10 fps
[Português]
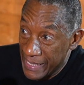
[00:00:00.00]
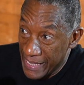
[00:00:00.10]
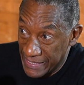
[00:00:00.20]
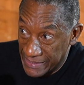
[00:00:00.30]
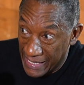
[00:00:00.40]

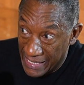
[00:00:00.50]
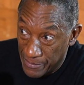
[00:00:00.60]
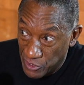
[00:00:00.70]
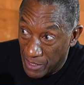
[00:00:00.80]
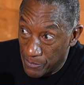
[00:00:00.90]
Esse cara
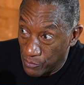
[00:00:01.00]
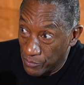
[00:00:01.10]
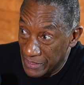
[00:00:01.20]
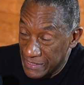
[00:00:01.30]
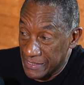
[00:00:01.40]
me
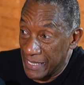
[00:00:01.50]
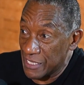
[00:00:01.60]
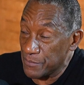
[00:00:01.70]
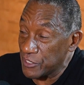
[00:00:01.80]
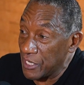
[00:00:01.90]
chamou, esses
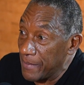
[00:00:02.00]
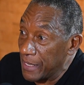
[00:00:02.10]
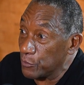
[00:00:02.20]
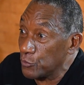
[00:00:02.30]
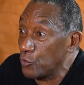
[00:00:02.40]
caras me
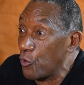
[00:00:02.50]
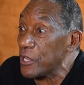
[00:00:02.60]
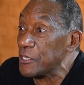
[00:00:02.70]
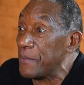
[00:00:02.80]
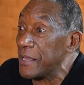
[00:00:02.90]
chamaram
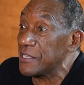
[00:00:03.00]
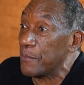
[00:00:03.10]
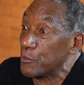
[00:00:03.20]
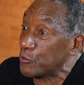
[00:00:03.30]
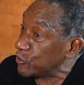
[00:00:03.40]
dois meses
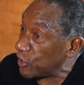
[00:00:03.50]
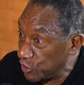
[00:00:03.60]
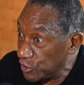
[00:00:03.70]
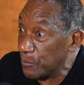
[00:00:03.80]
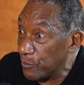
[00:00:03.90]
depois que eu já
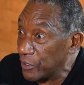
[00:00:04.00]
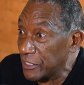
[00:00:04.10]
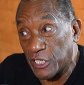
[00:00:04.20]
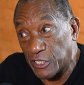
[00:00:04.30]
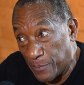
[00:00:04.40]
tinha ido
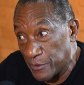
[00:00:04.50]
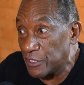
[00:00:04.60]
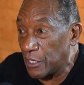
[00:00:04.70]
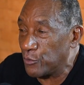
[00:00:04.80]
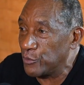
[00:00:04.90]
embora, já tinha
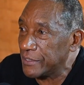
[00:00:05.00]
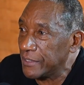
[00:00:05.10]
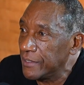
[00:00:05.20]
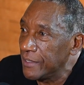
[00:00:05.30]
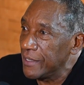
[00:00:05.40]
pedido a
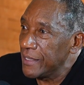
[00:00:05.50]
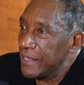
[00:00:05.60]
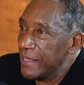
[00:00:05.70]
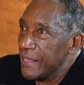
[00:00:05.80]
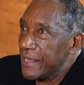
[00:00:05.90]
conta.
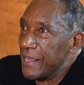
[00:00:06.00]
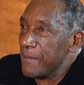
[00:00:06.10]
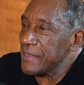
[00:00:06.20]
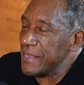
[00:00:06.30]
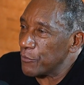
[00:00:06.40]

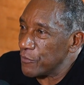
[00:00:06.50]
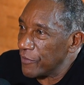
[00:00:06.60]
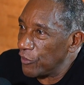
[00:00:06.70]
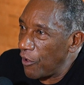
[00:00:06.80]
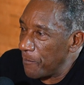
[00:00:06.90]
E me deram um
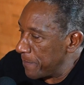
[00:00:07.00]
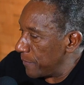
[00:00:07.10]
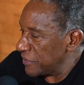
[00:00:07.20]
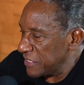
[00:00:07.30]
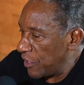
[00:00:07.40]
envelope
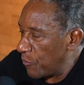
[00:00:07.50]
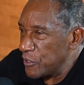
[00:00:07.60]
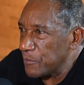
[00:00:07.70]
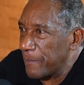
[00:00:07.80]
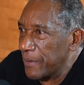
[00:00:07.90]
para eu assinar um
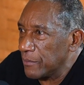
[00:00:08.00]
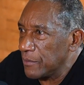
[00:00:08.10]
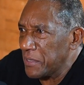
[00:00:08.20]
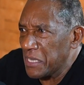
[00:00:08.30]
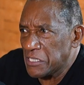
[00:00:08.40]
monte de papel.
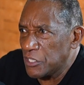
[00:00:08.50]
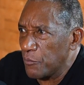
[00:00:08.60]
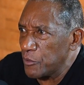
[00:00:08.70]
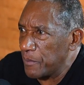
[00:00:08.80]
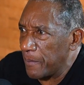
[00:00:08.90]
Eu peguei assinei
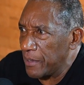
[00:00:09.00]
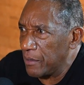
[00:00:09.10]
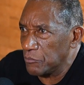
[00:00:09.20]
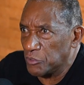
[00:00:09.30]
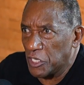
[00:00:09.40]
um monte de
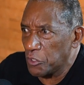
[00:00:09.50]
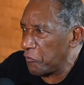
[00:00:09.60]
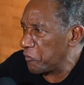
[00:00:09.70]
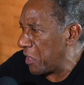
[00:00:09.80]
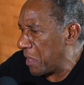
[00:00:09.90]
papel, o
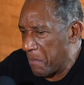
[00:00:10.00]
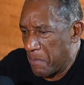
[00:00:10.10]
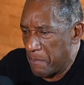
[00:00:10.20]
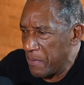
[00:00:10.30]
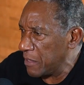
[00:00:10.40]
diretor falou: é,
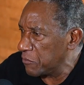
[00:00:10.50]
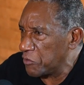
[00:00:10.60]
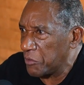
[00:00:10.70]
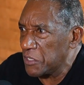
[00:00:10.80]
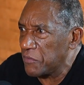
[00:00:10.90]
bebê, não
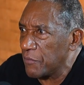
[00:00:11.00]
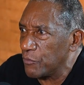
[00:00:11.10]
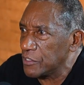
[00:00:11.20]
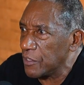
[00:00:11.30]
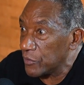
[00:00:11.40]
sei o que eles veem em
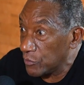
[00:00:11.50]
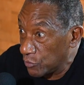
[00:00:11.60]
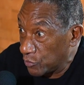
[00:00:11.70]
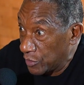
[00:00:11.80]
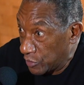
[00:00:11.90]
você. Eu falei,
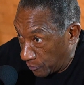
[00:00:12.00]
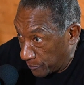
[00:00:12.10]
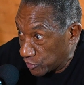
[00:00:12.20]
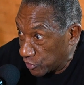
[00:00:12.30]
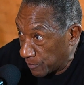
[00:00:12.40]
doutor, é só
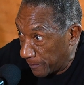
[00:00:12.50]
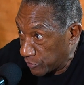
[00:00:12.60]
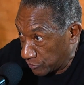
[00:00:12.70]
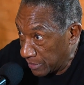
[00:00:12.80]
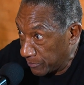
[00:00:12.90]
para eu assinar os
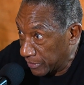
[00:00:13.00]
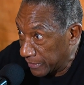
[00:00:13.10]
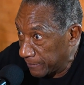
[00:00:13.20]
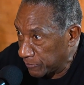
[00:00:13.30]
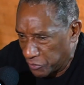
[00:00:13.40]
papéis, eu quero ir
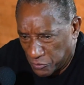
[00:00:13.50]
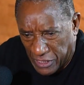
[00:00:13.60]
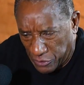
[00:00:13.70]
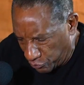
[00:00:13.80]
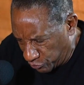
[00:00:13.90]
embora.
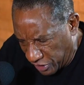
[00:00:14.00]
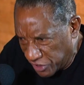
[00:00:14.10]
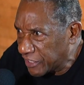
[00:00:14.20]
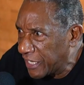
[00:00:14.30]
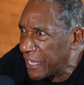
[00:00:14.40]
Já tudo cheio
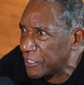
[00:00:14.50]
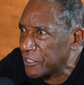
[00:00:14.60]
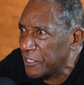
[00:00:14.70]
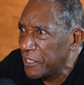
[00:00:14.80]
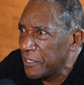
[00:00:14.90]
de
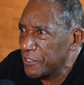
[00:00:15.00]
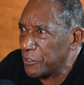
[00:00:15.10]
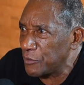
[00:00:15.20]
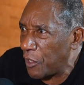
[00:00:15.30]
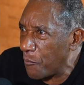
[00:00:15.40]
graxa, já
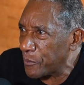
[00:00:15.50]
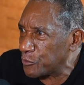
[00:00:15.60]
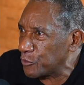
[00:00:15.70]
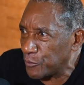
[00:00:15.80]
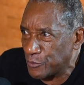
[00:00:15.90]
toda a roupa
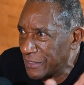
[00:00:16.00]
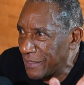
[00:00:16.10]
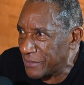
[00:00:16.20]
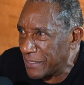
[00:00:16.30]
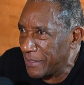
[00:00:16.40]
suja, que eu já
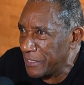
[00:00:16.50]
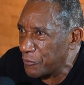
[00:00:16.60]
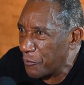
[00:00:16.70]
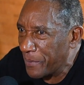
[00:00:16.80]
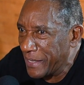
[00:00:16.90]
estava
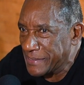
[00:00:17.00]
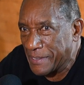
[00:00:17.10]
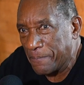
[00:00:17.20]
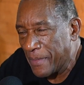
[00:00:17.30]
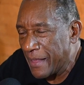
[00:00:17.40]
trabalhando com
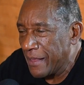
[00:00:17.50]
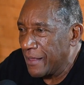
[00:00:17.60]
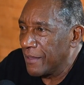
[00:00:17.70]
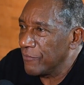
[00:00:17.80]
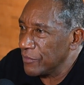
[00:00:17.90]
peça.
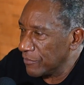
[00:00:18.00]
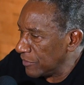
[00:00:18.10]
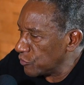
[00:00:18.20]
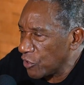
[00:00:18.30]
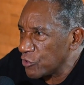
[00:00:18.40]
Falei, não,
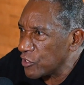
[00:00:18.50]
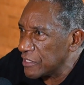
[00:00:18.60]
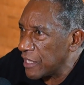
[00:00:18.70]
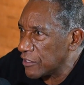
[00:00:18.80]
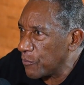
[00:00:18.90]
então só se eu
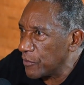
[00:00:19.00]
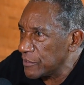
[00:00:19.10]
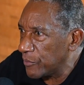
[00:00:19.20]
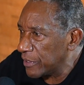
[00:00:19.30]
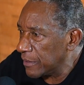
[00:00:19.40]
assinar, então
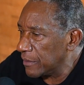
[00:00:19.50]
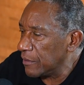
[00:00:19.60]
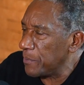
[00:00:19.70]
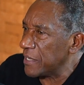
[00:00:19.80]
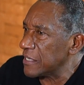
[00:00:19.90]
pode ir embora.
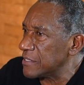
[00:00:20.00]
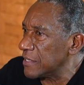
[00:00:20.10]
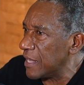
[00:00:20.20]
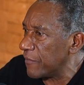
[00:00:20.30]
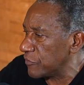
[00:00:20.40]
Eu peguei,
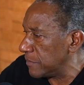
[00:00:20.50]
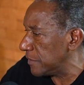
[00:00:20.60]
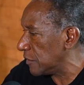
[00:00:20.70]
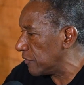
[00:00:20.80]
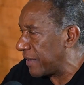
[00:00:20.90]
assinei, falei assim,
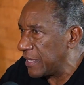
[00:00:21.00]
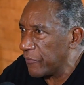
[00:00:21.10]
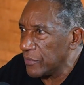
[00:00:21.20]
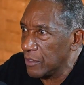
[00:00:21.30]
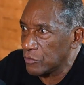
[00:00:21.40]
mas você não vai ler?
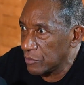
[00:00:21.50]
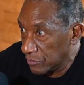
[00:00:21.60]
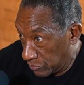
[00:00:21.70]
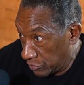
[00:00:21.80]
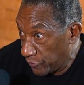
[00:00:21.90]
Eu falei, não,
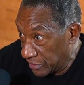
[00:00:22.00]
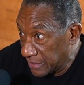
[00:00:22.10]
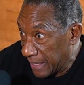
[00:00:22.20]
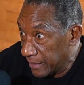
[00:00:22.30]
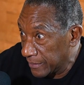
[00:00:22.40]
eu só vou
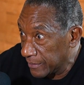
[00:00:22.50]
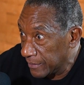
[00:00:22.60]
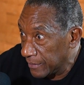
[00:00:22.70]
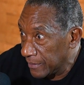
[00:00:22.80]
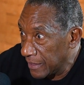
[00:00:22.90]
assinar.
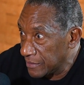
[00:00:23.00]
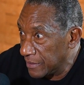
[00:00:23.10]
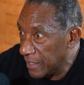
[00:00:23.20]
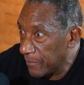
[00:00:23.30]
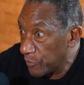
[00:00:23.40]

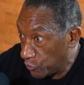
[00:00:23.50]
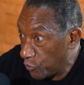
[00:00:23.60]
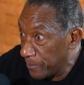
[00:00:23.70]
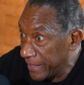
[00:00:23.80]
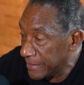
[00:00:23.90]
Assinei, porque eu estou
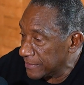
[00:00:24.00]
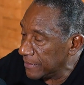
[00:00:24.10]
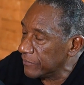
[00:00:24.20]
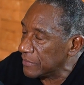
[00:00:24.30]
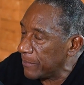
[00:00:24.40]
com pressa.
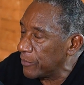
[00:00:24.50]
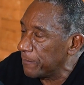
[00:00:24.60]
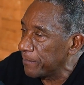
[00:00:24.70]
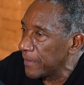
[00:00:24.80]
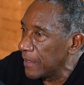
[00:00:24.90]
Tá bom.
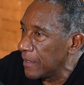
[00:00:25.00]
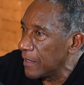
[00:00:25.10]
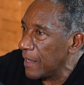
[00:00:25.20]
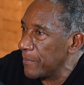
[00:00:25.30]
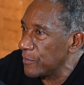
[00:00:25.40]

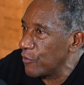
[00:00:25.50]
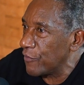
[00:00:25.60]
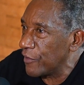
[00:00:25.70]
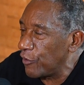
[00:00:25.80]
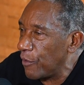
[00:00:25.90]
Aí me o um
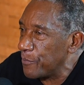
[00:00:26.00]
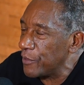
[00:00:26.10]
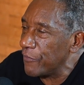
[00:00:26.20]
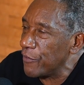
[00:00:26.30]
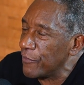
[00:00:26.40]
envelope,
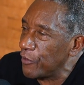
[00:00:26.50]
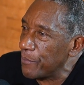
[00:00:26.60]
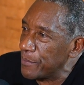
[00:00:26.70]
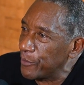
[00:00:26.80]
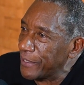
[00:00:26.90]
eu levei o
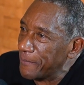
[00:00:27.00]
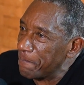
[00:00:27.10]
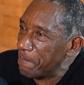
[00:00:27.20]
envelope embora.